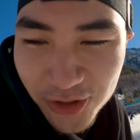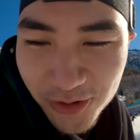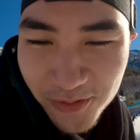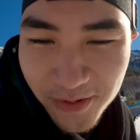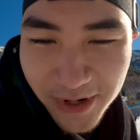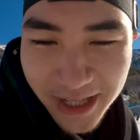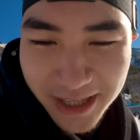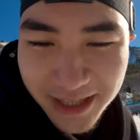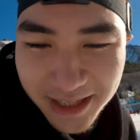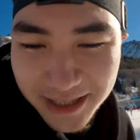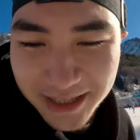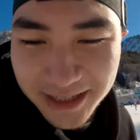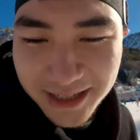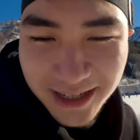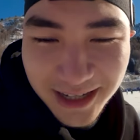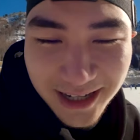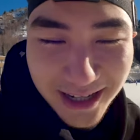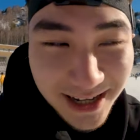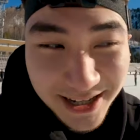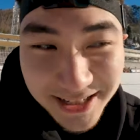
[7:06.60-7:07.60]
все, брат.
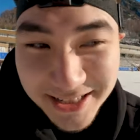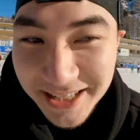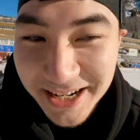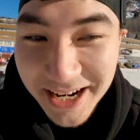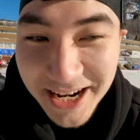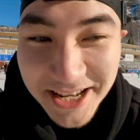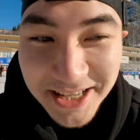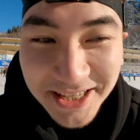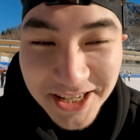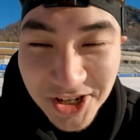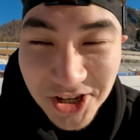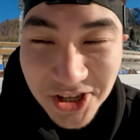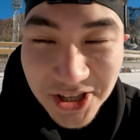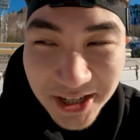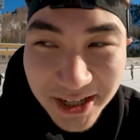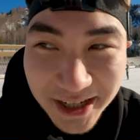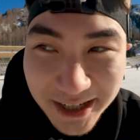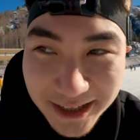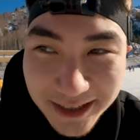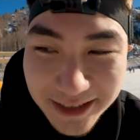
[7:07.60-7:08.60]
Касса реально
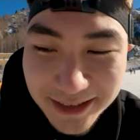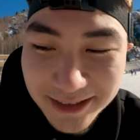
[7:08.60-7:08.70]
защитник.